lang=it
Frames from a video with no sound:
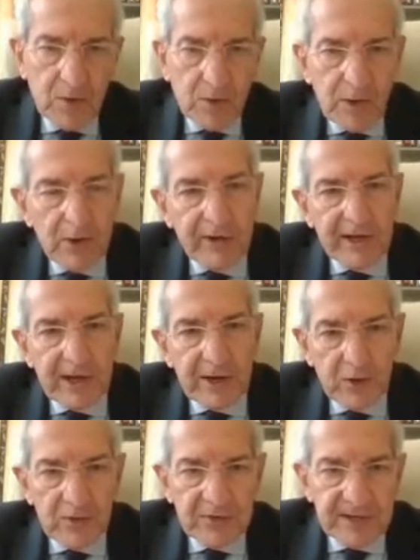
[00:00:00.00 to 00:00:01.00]
quello che
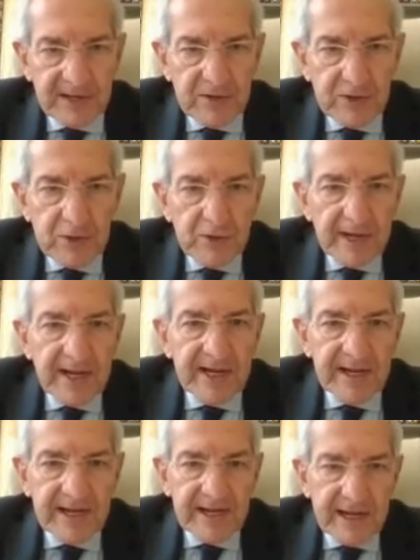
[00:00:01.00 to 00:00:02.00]
conta non
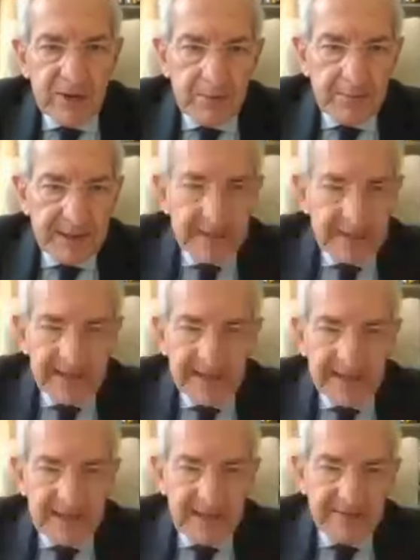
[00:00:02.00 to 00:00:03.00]
è chi è
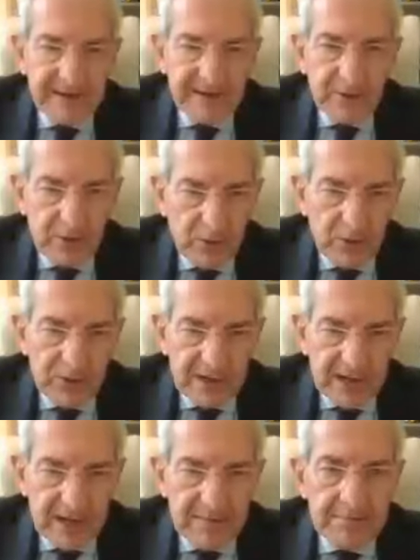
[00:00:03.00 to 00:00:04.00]
competente a far
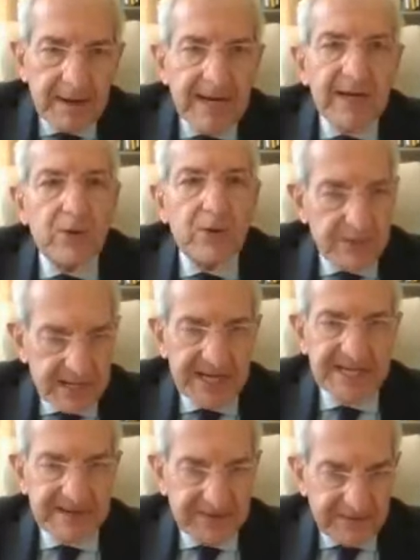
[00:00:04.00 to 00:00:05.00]
cosa, ma le cose che
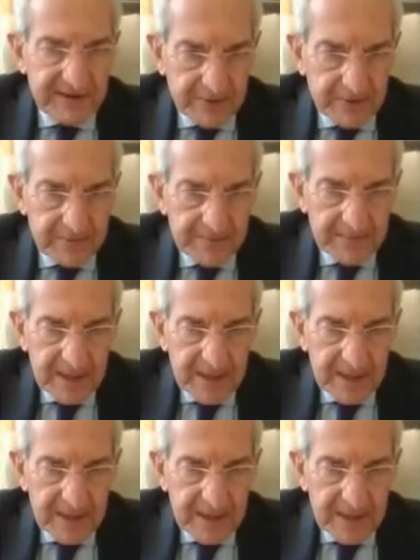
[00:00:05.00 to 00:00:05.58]
si fanno